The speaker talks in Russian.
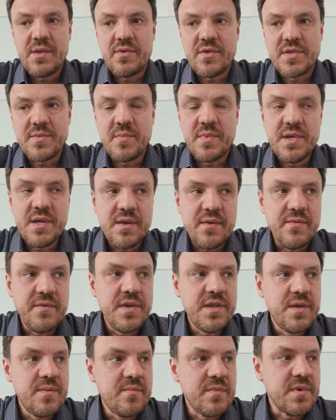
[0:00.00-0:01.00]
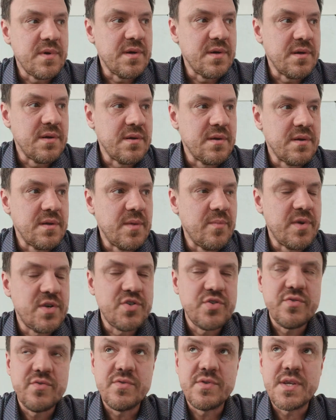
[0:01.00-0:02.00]
То есть мы видим э,
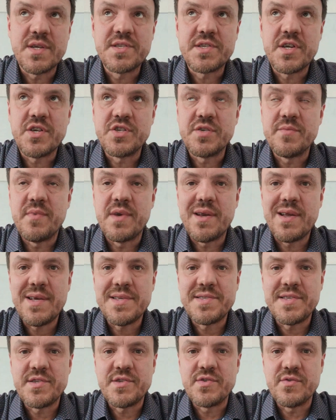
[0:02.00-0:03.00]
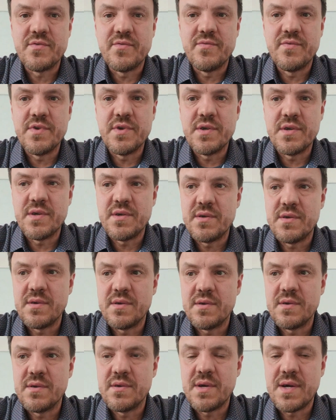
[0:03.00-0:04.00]
небольшую, так скажем, разницу в
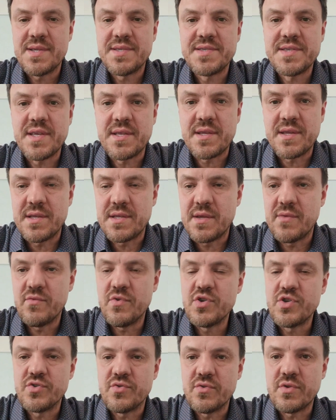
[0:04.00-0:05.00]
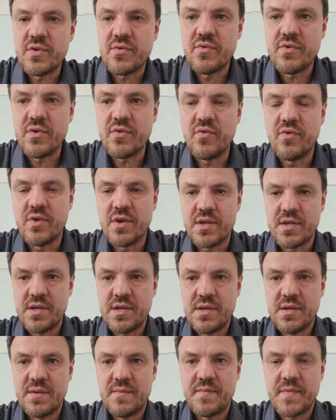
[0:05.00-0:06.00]
э, оценке того, что такое
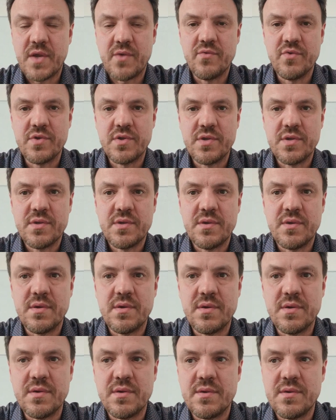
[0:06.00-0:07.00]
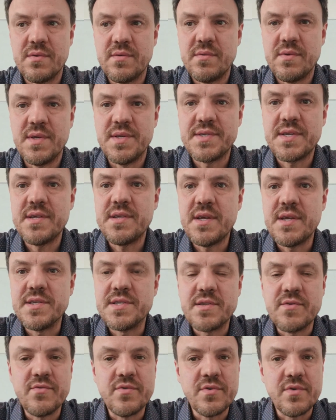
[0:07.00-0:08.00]
город. Так вот, э, исходя
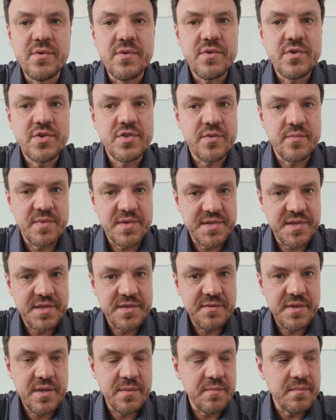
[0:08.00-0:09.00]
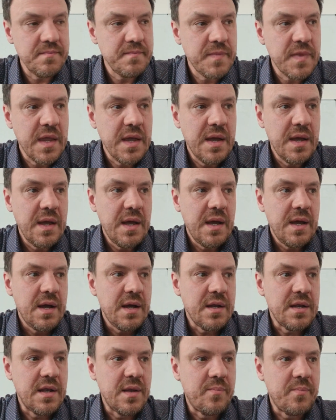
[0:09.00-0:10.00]
из того, что мы здесь видим,
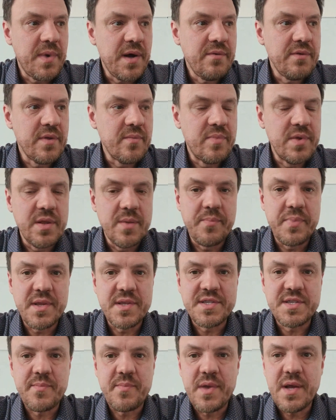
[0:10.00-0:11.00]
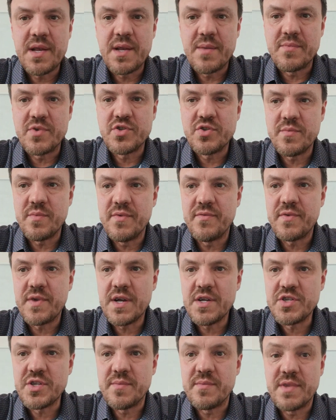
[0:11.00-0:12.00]
для Павла было принципиальным, чтобы в
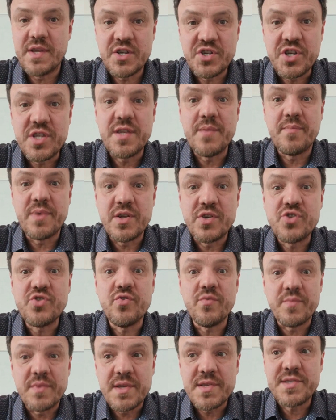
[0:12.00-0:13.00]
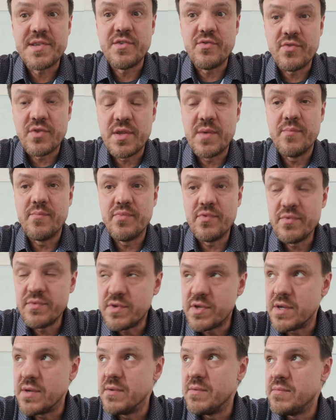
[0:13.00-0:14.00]
каждом, даже небольшом населенном
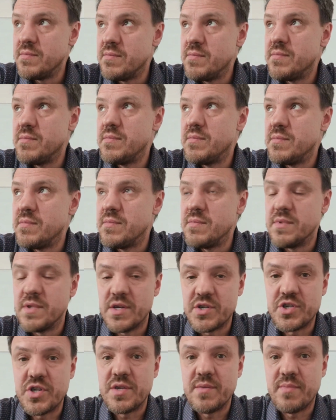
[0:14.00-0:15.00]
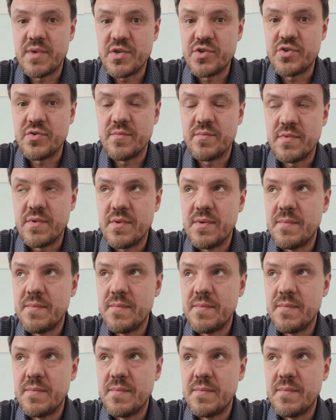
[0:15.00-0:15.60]
пункте, даже небольшом,